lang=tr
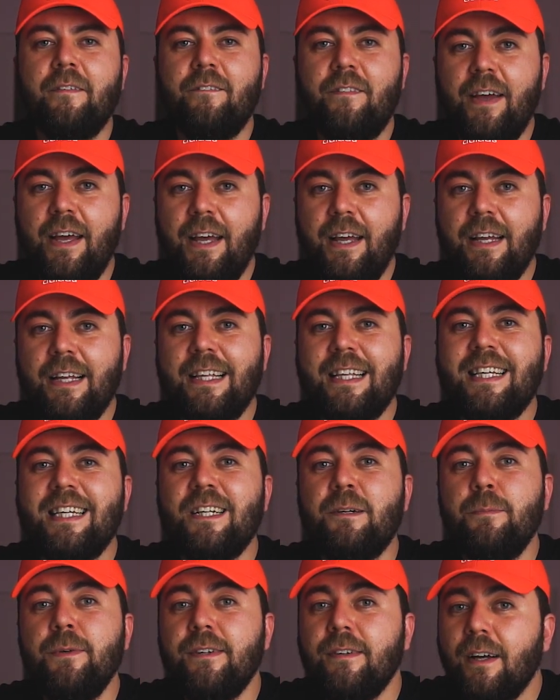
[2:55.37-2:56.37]
ve
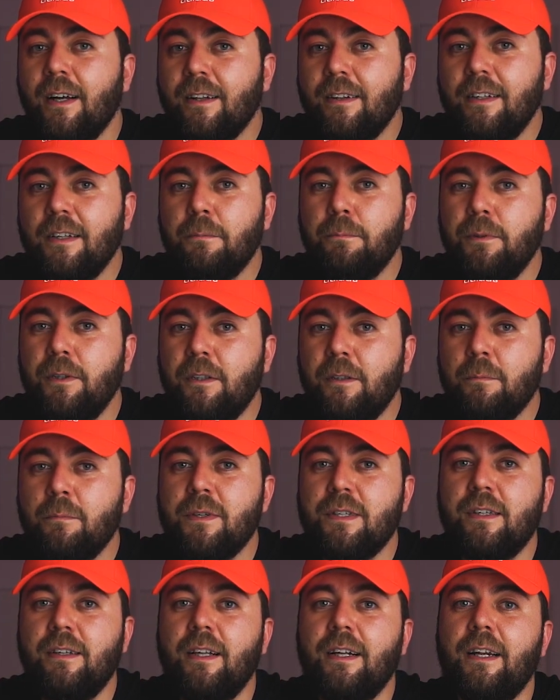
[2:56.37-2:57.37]
20 saatlik bir
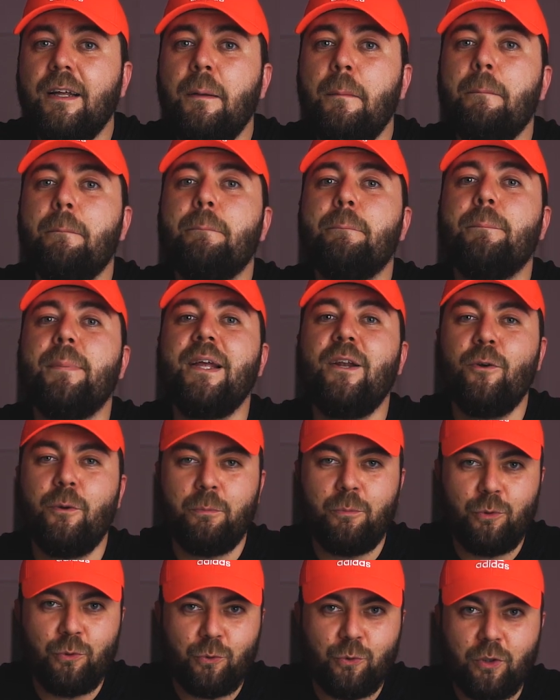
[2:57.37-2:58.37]
bizlere pil
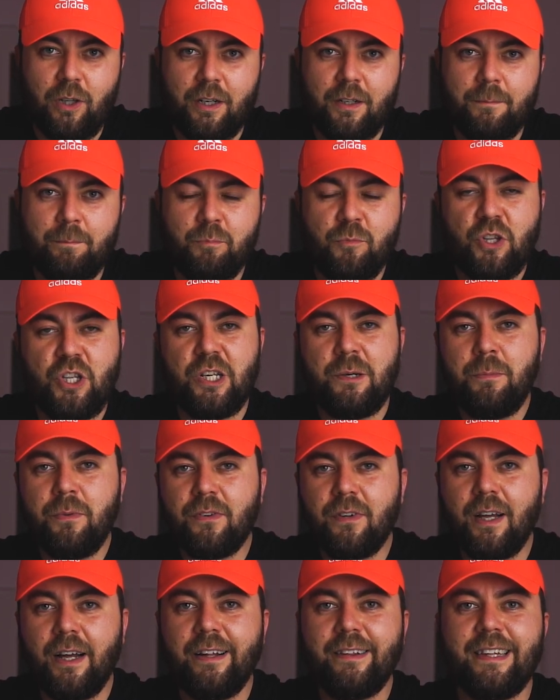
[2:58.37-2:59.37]
ömrü sunar. 20
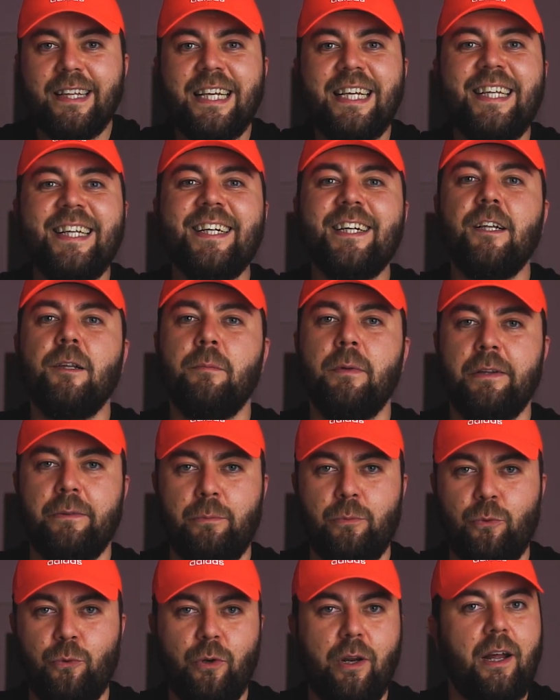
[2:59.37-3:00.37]
saat inanılmaz
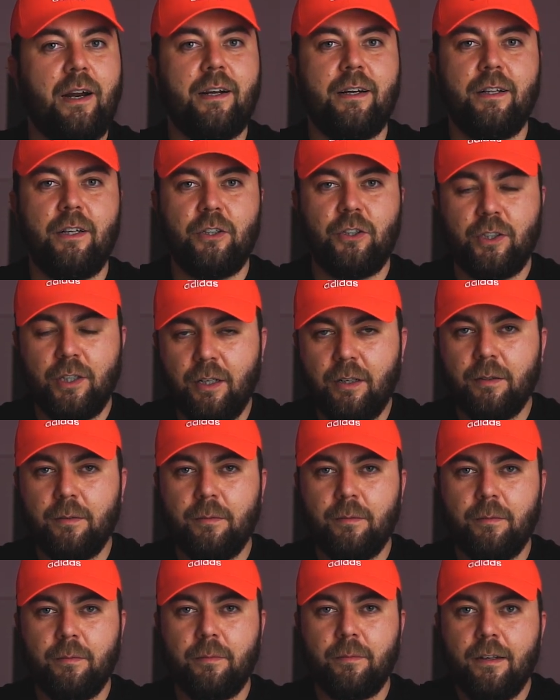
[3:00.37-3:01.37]
bir süre arkadaşlar.
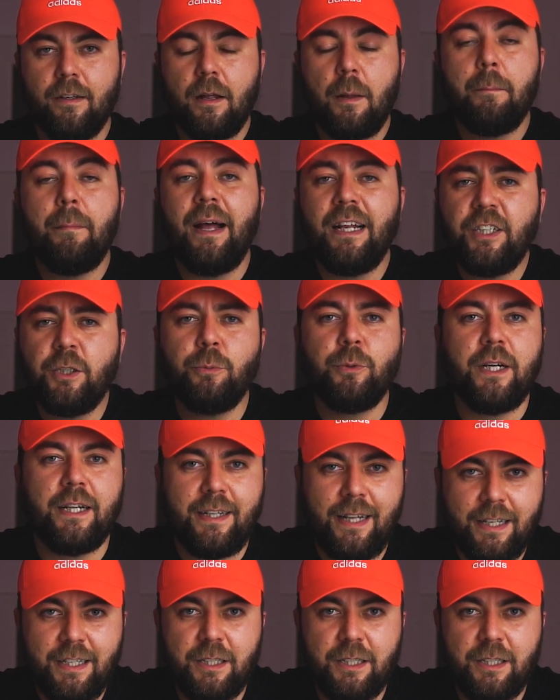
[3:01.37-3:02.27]
Bence bu neden